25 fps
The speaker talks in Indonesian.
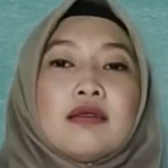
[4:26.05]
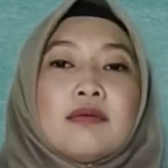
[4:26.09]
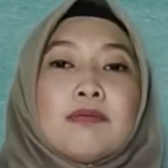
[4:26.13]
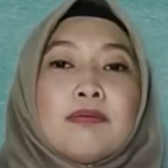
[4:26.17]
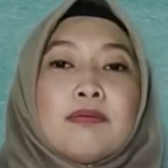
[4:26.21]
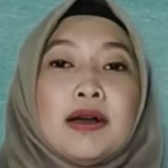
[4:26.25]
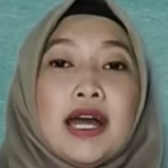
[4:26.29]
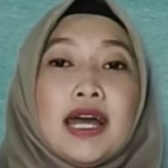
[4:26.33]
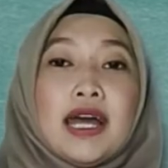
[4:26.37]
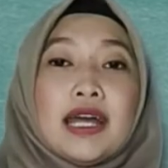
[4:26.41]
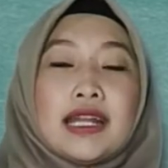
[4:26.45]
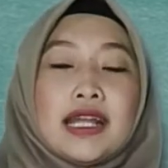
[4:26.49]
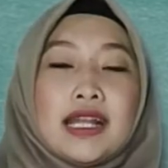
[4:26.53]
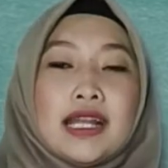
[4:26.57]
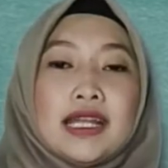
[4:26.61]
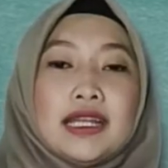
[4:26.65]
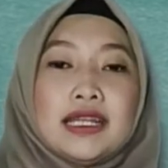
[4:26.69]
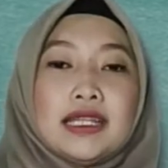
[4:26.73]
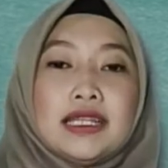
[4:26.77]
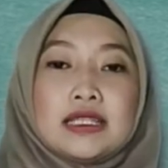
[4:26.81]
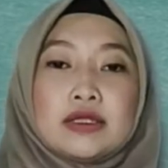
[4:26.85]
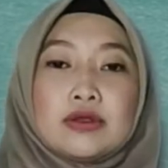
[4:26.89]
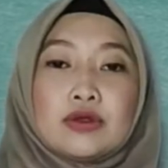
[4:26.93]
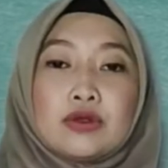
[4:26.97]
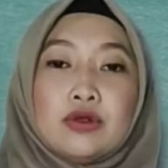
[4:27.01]

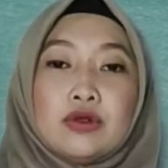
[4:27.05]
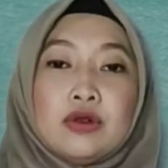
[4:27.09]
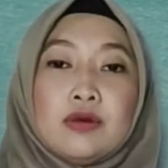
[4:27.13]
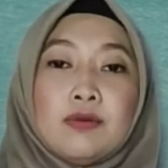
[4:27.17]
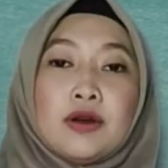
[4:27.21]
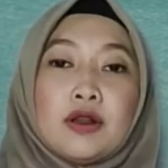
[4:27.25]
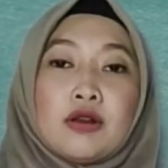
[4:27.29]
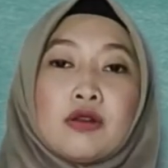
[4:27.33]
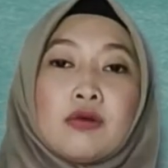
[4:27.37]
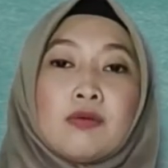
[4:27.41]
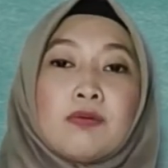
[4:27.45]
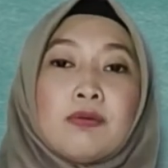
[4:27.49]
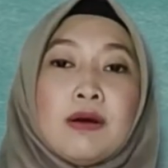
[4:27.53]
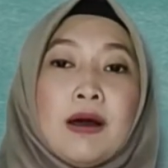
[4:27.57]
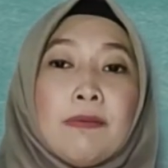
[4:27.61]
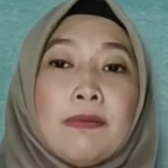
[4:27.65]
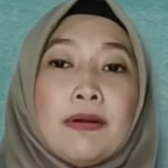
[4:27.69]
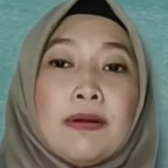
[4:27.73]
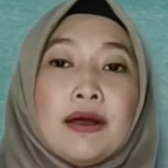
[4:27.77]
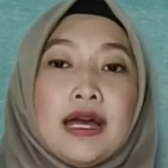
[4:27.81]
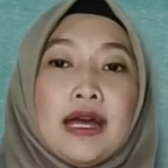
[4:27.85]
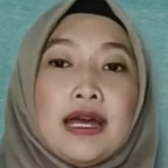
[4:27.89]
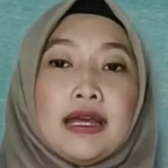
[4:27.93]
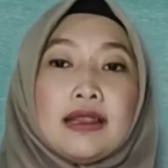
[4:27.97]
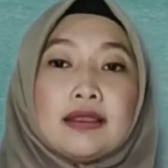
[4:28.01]
Pengenalan isu berupa
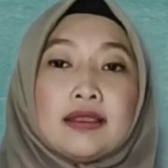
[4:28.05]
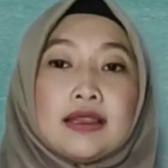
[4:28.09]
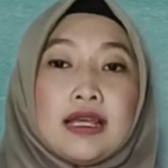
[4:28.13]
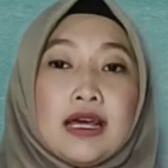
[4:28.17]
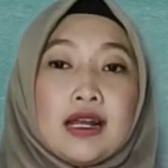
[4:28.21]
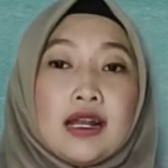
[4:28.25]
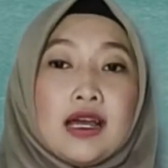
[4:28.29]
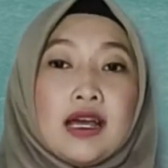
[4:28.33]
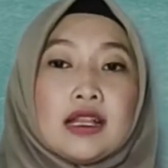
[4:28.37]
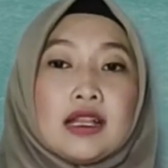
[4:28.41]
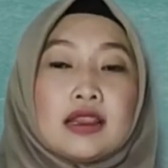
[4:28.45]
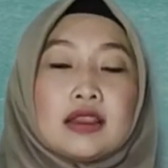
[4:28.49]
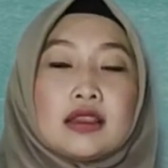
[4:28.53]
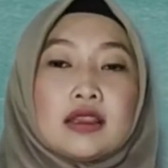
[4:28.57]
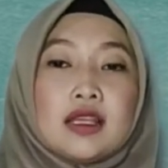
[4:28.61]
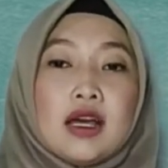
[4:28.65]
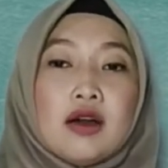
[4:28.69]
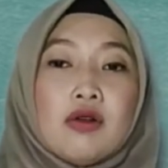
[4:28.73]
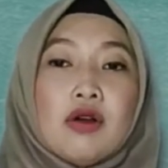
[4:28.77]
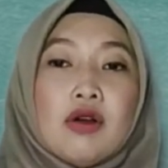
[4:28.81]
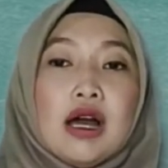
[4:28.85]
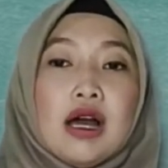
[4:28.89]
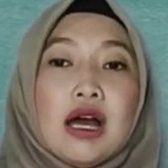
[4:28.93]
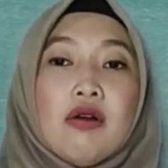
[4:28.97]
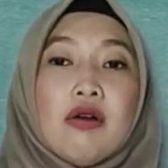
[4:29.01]
pengantar
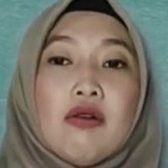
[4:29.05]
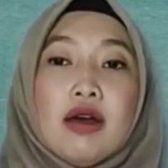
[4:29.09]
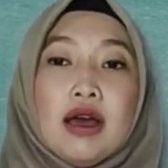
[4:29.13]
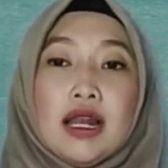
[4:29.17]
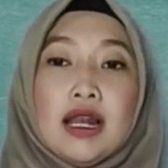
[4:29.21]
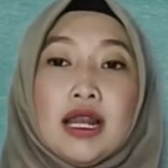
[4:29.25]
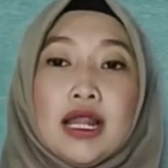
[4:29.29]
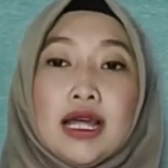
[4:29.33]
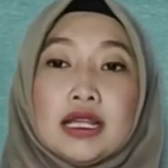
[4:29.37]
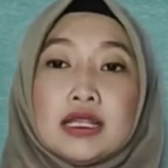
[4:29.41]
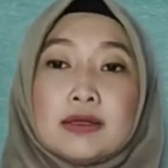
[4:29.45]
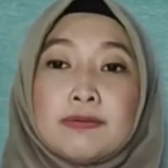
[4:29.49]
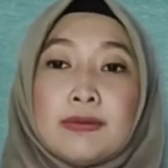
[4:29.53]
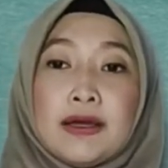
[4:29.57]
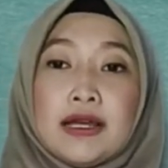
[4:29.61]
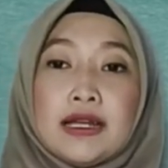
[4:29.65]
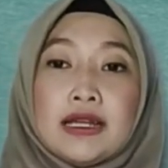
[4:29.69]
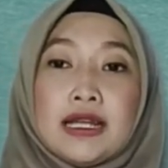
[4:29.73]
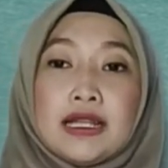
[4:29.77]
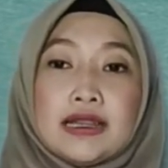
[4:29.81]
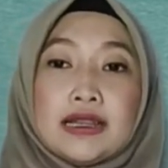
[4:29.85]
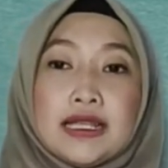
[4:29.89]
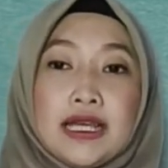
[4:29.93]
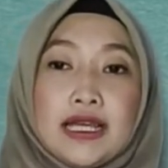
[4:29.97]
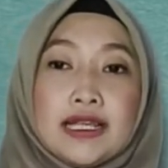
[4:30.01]
atau awalan
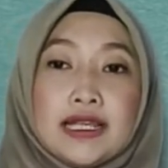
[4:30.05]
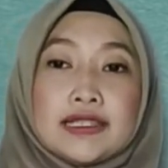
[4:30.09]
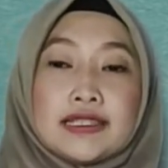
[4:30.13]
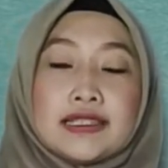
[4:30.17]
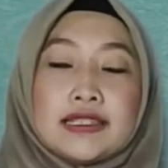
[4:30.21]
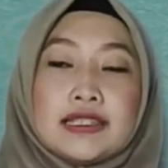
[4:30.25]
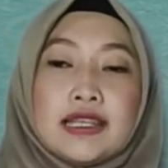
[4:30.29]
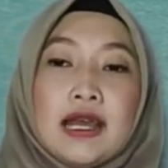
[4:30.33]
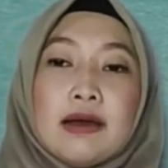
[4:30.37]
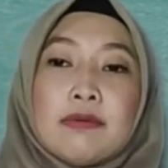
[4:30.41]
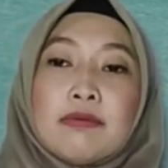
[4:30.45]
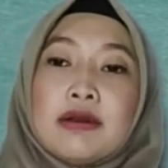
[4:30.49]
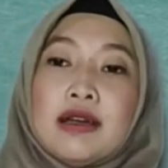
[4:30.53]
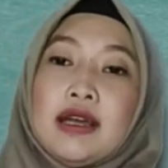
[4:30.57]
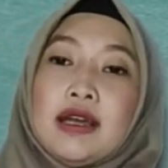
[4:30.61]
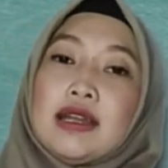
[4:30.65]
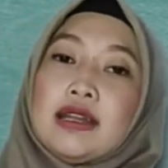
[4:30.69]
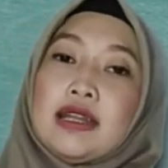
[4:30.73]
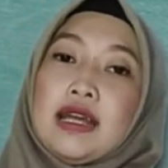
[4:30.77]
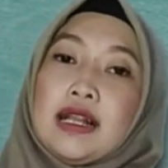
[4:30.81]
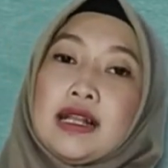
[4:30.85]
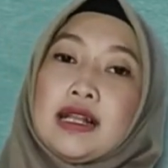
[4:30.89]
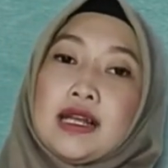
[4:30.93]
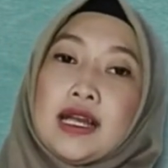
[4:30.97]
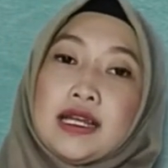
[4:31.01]
pada teks yang
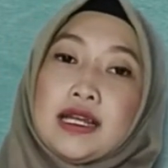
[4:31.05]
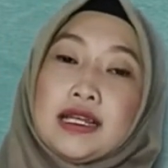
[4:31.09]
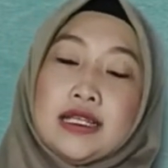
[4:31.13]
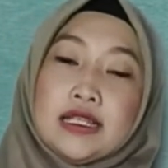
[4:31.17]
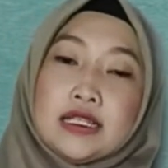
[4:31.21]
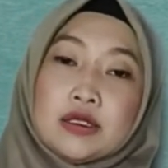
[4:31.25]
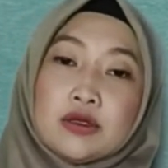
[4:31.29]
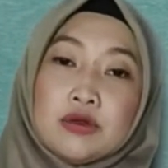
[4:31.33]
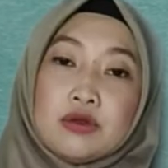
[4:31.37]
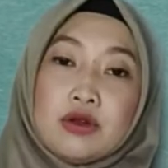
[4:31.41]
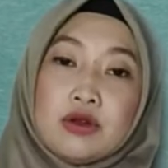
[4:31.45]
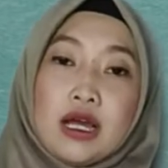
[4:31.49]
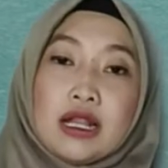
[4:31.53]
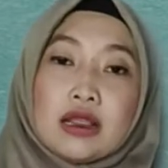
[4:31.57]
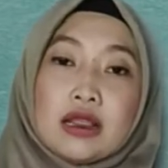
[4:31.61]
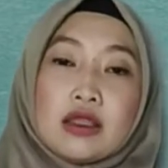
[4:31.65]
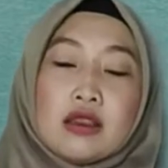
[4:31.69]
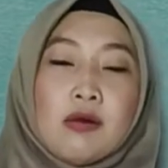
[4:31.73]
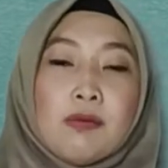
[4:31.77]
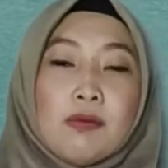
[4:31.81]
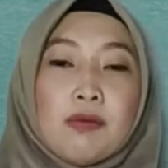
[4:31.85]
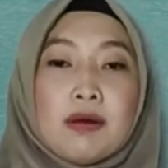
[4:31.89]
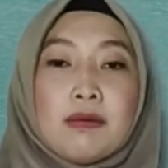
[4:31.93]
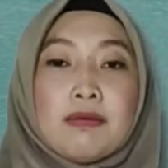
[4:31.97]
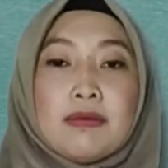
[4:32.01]
mengenalkan isu
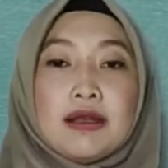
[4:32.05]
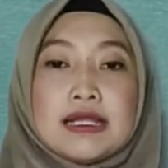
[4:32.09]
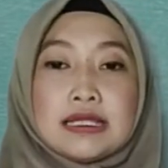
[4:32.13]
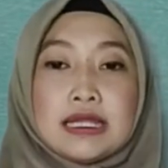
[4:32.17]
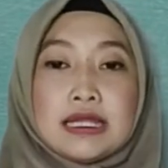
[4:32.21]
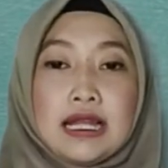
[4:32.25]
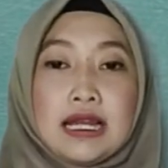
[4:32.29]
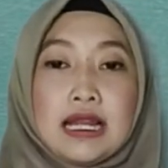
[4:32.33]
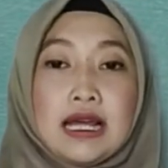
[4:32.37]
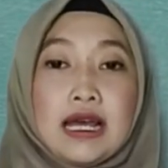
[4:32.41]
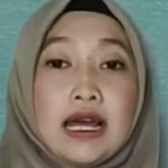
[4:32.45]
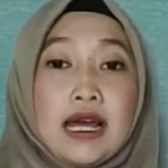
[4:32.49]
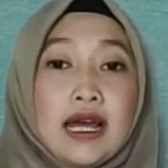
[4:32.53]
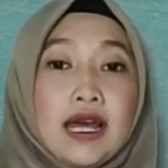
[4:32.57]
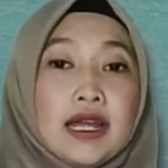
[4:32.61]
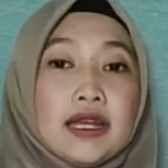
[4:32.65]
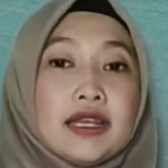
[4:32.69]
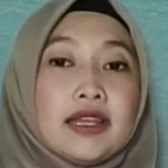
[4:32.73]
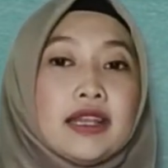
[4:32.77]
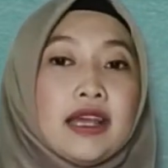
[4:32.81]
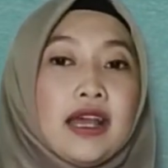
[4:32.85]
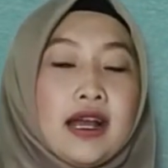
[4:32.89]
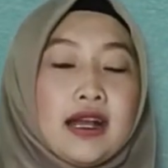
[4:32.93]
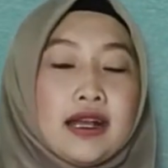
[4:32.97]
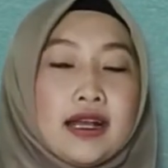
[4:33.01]
atau permasalahan
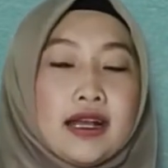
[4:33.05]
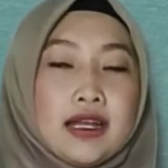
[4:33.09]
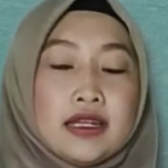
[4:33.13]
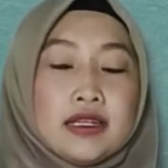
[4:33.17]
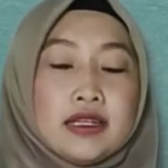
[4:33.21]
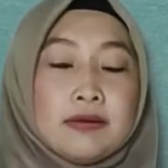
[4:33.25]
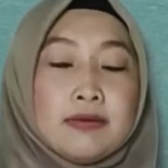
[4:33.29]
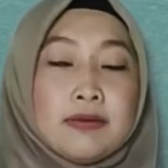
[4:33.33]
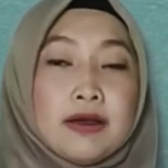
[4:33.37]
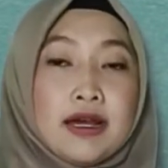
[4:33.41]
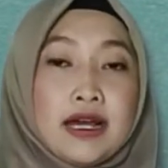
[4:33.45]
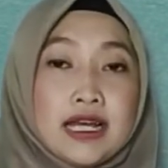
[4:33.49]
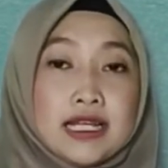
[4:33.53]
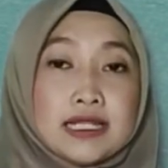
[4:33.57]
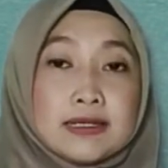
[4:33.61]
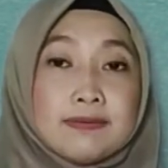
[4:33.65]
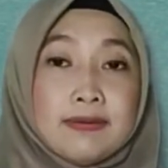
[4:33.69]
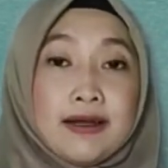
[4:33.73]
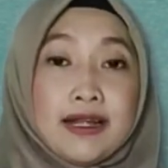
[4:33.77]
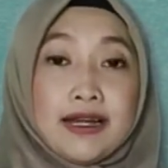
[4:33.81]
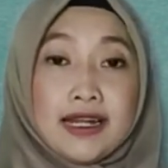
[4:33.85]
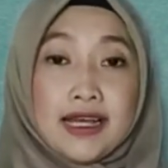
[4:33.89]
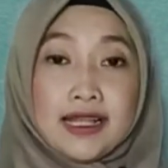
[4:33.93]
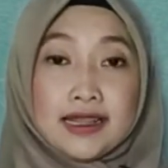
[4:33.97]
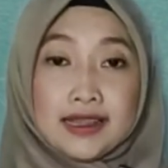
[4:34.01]
yang akan dibahas
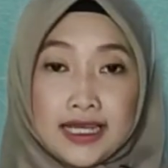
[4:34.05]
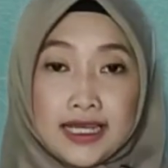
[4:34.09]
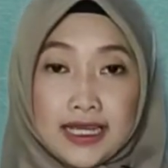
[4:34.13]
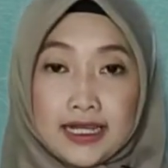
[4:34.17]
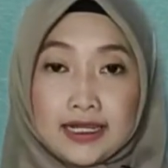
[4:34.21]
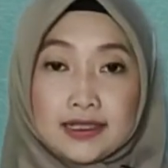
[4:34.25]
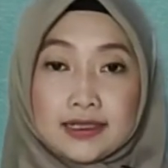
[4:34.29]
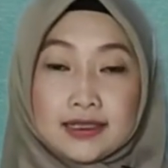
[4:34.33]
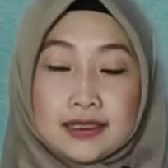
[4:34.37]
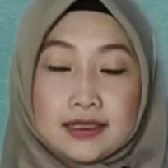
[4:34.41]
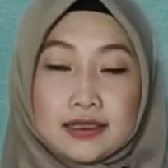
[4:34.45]
pada teks.